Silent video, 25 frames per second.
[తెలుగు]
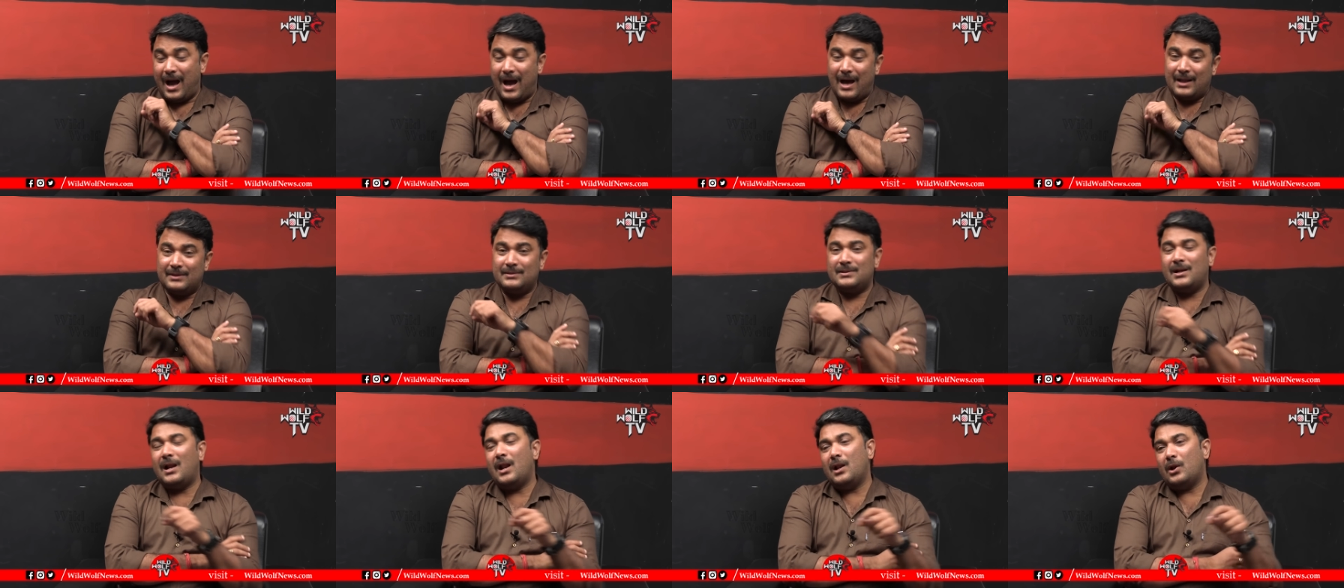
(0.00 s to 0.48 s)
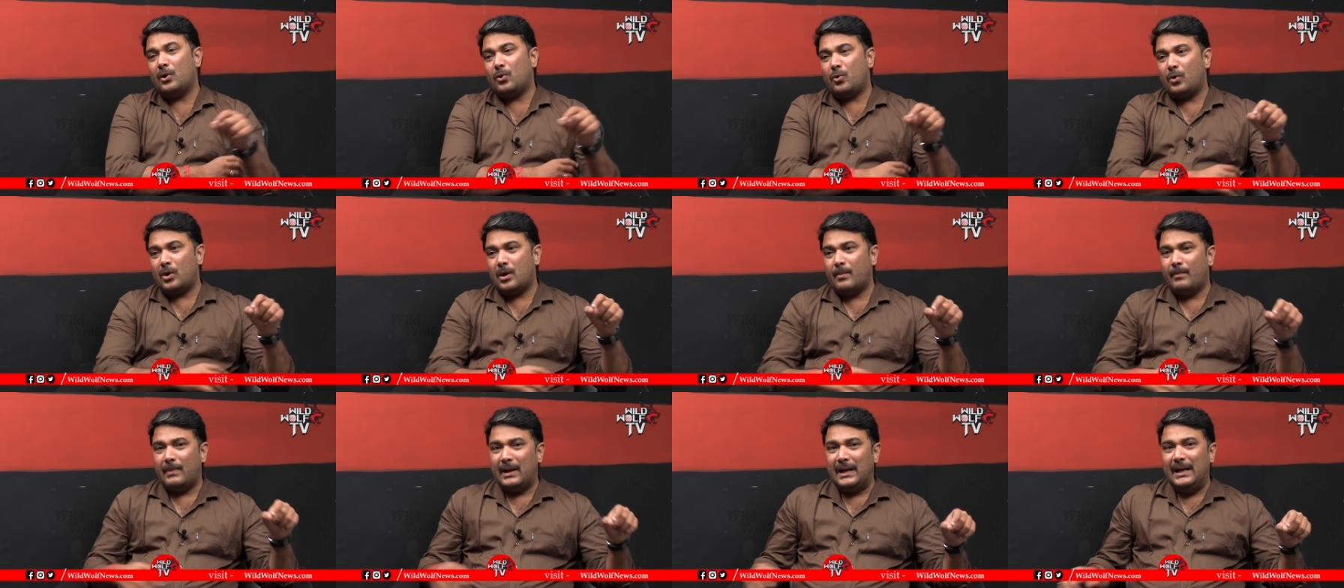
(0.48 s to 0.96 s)
ఆంధ్రాలో
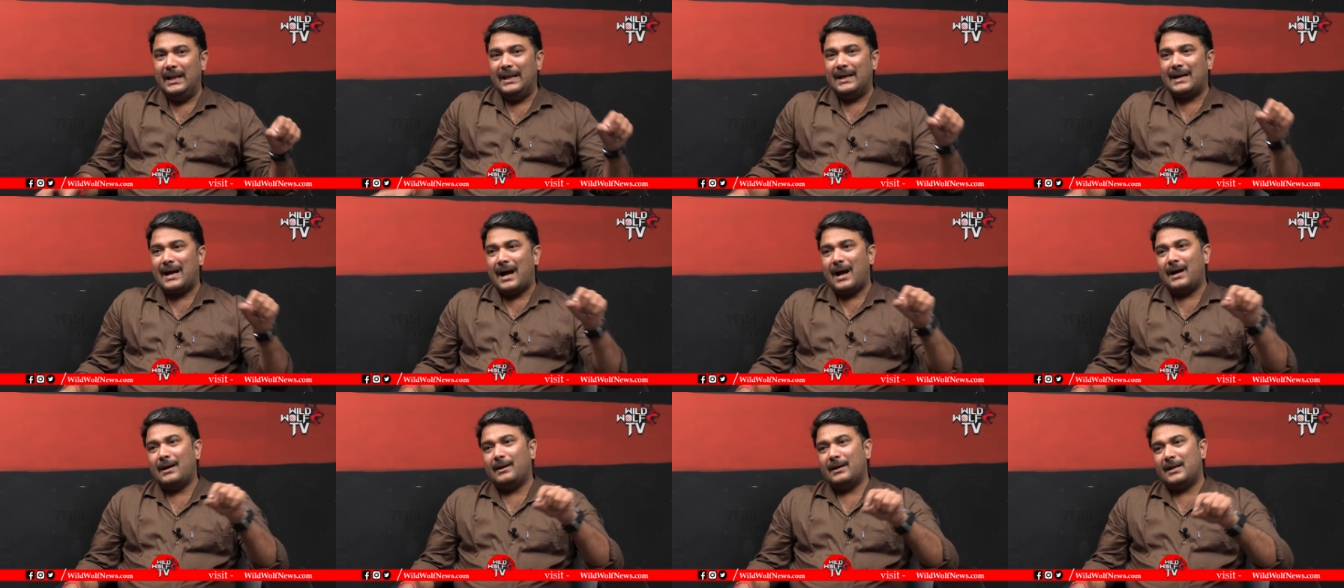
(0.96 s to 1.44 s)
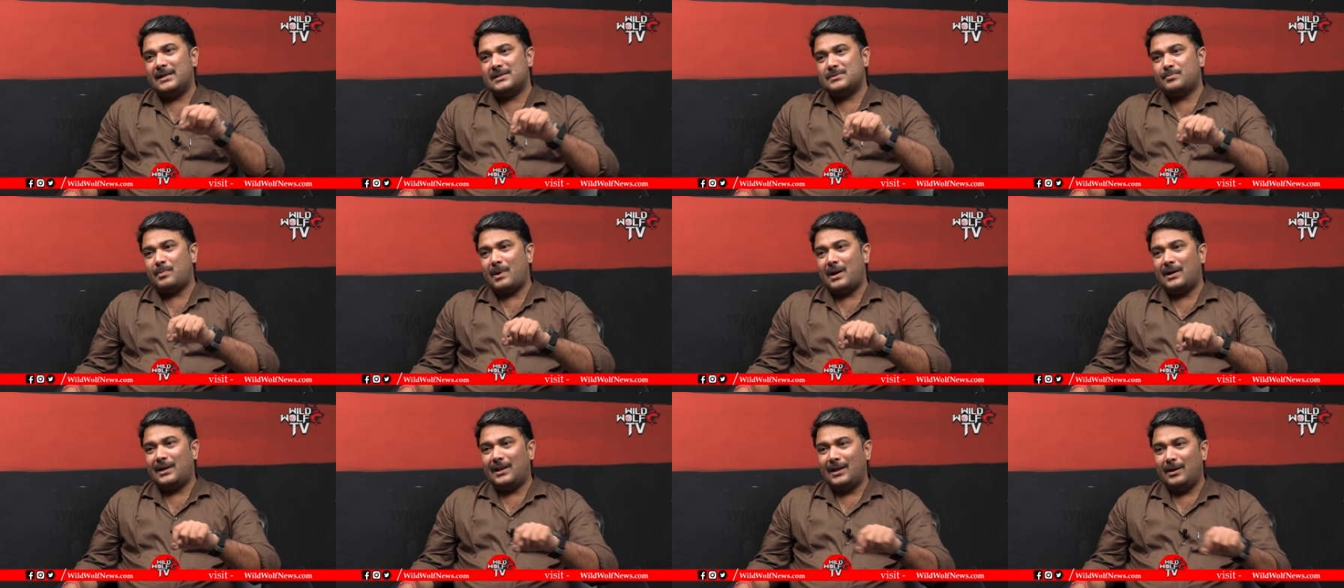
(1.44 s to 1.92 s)
కూడా మళ్ళీ కాంగ్రెస్
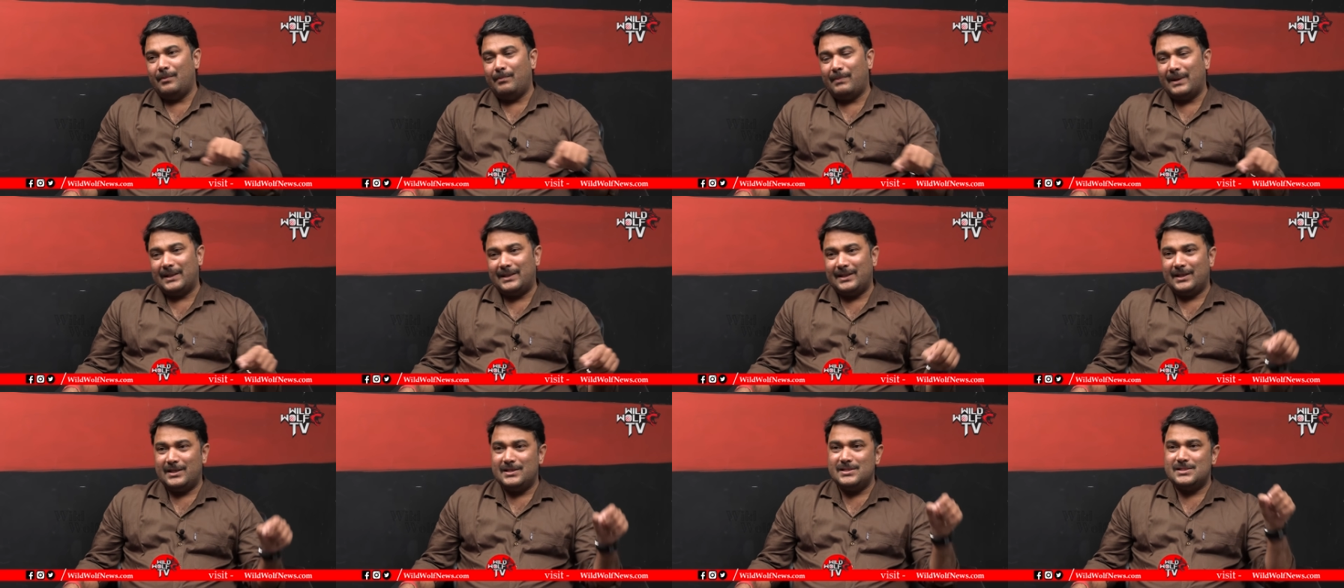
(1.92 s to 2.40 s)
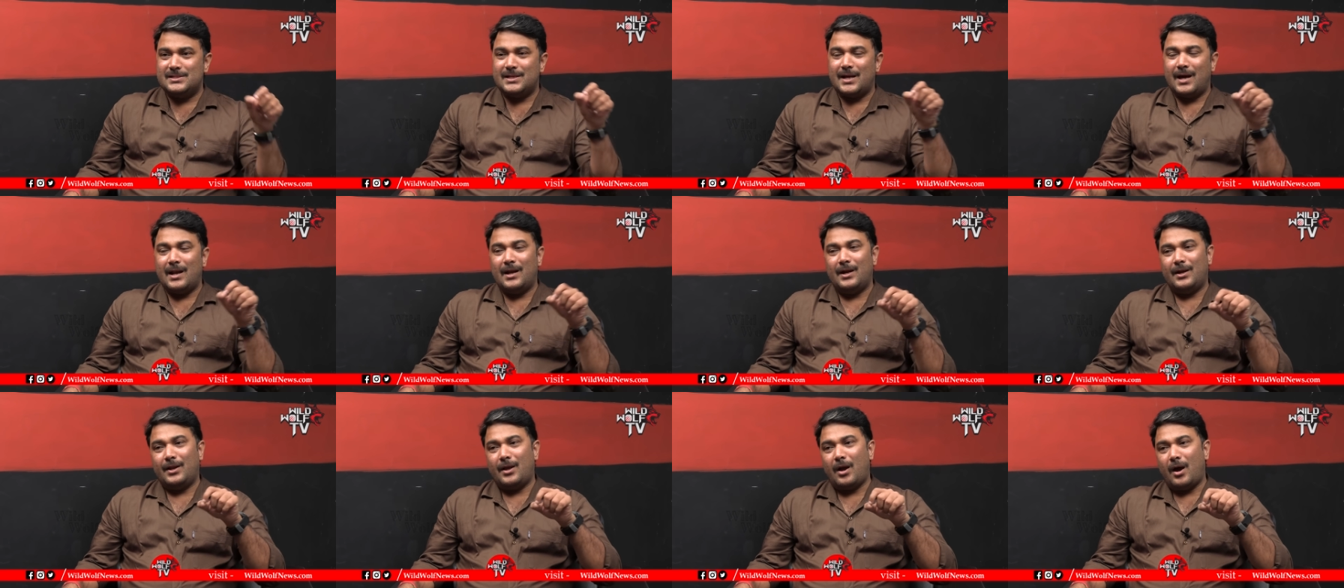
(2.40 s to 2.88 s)
పార్టీని
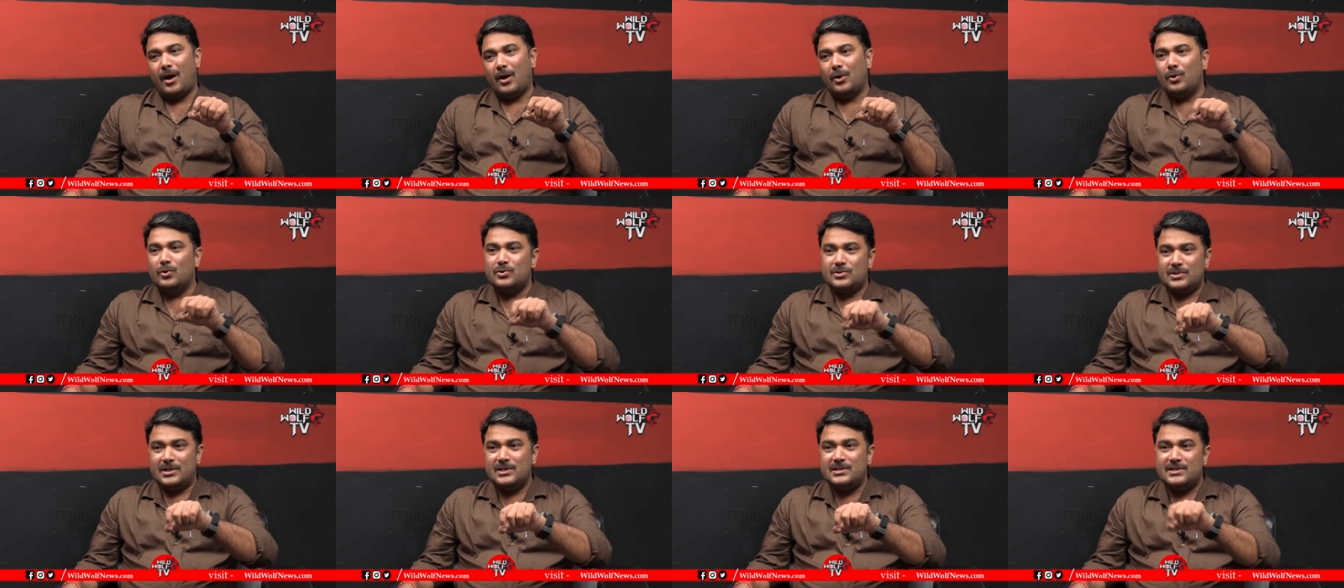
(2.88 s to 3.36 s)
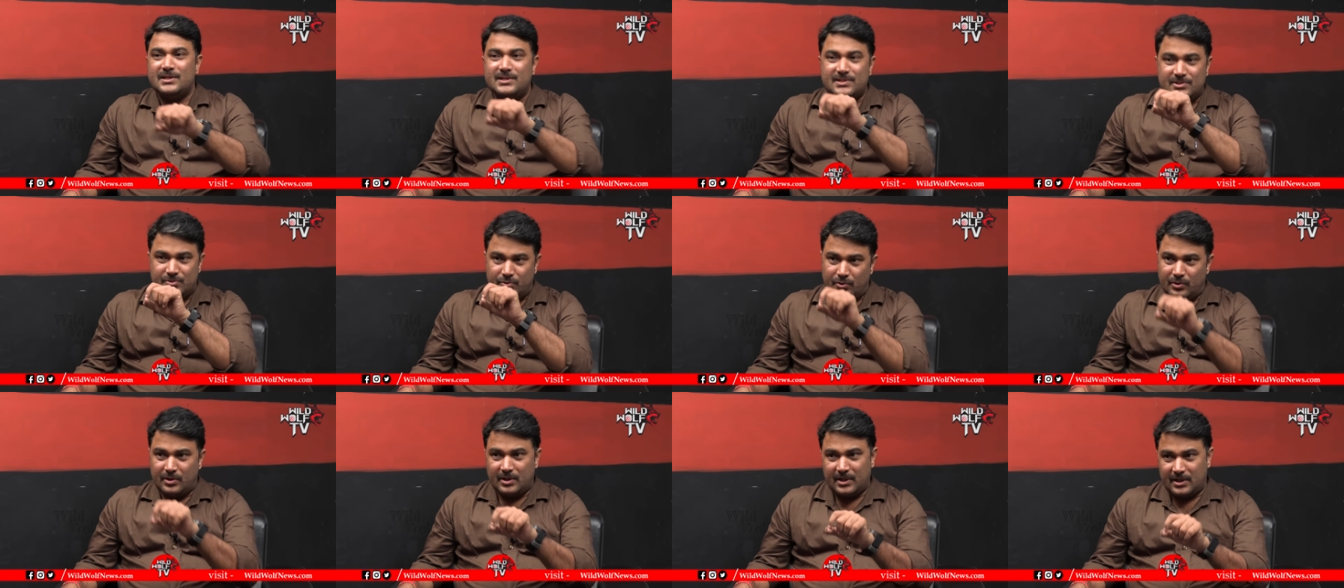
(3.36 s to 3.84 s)
బతికించాలనే ఆలోచన
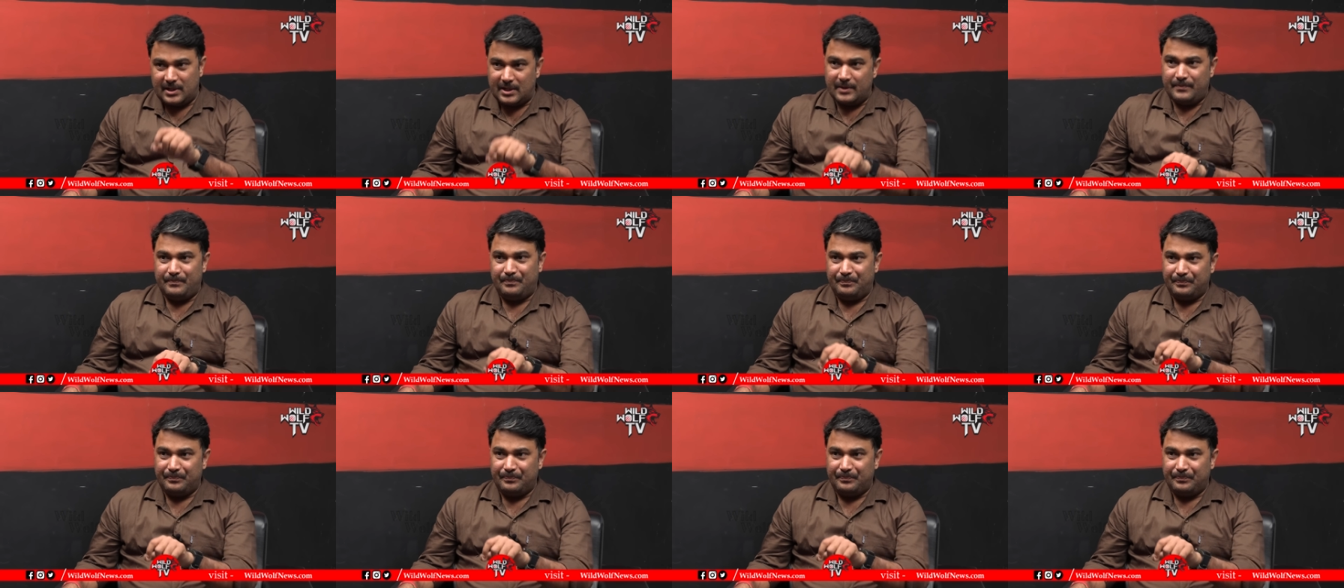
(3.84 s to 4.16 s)
చేస్తోందట